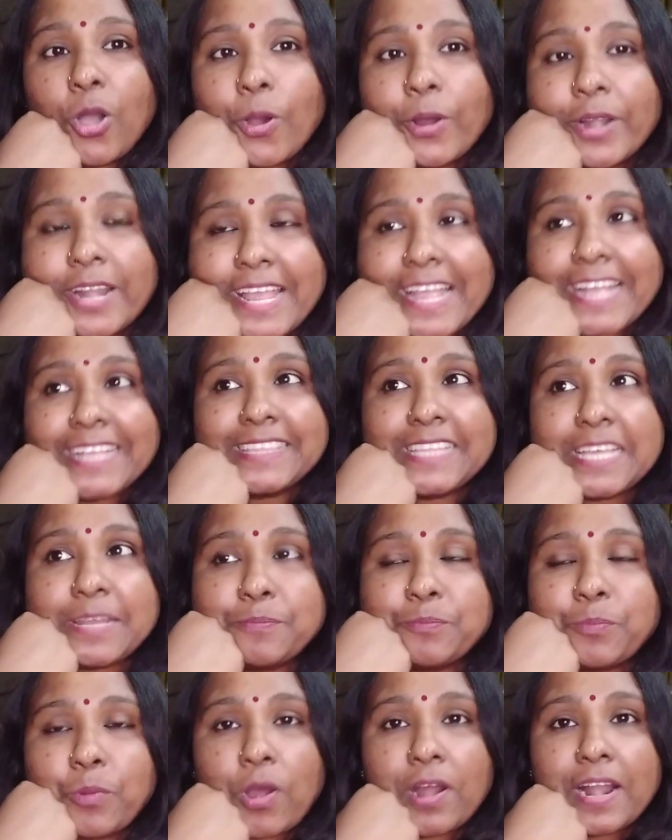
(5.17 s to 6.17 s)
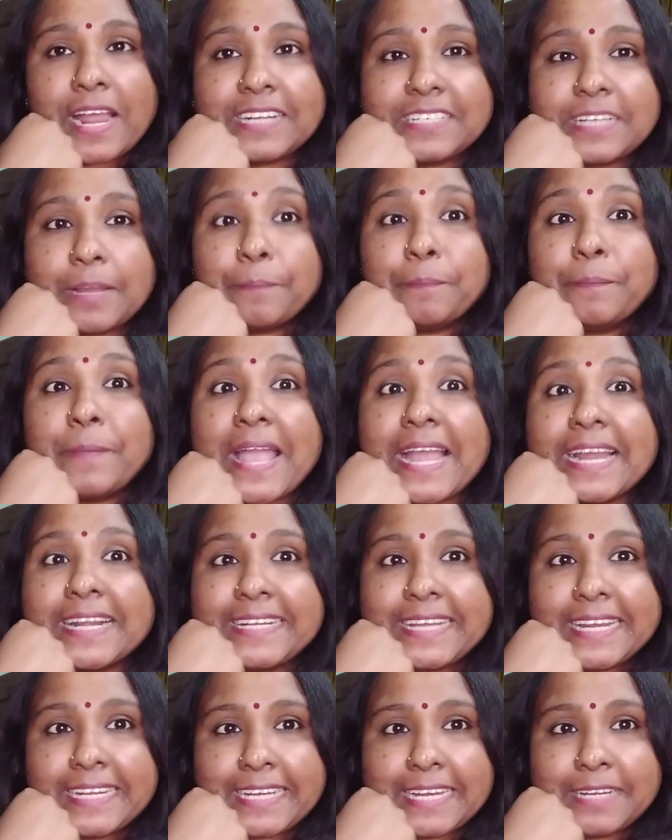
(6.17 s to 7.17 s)
অনেক দিন পর একটা
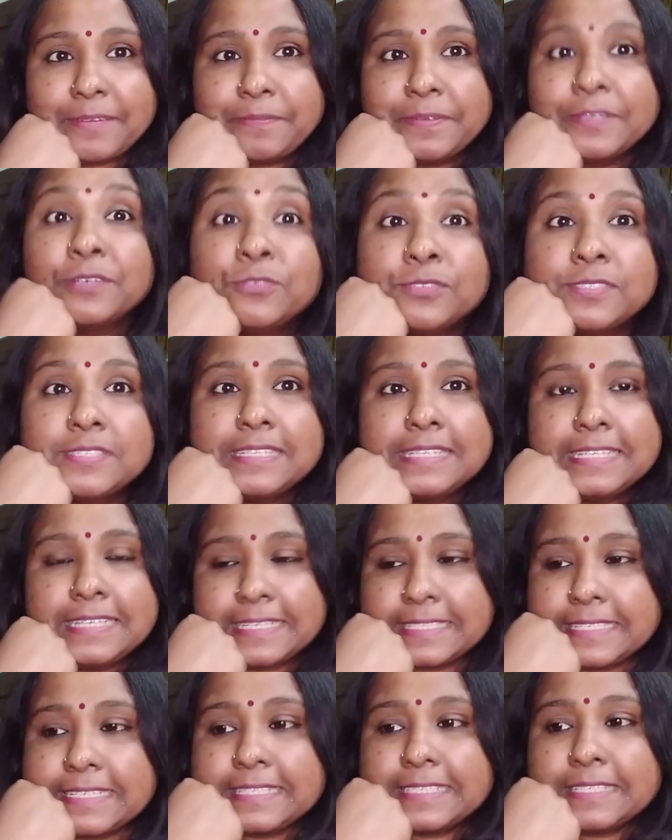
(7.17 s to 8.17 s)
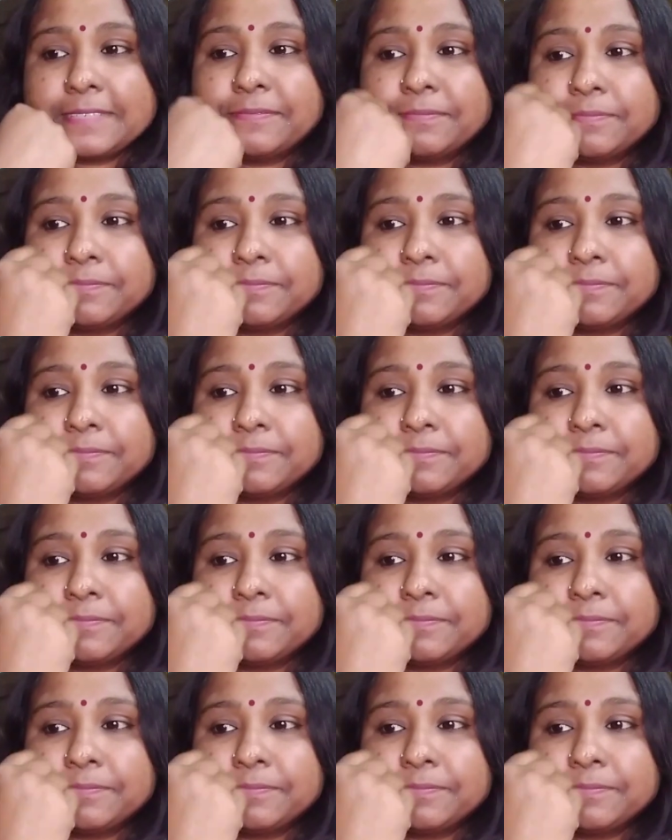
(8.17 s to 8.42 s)
ব্যাকডেটেড ভিউজ নিয়ে এসেছি